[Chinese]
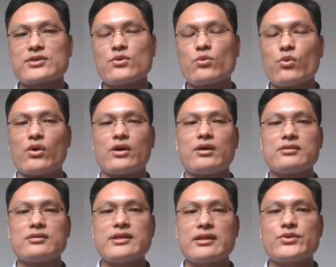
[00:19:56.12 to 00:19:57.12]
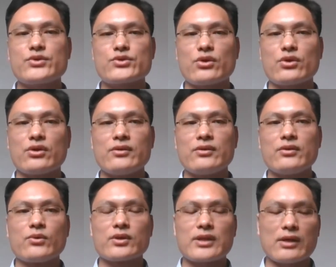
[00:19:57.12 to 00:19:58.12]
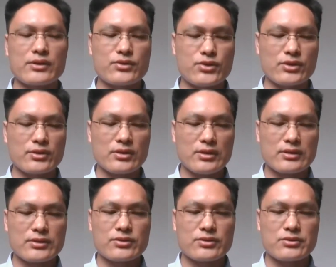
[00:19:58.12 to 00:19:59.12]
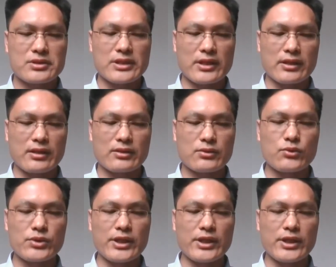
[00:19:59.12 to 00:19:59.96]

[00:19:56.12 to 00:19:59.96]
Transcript: 你看，“神圣罗马帝国”这个名号，说明日耳曼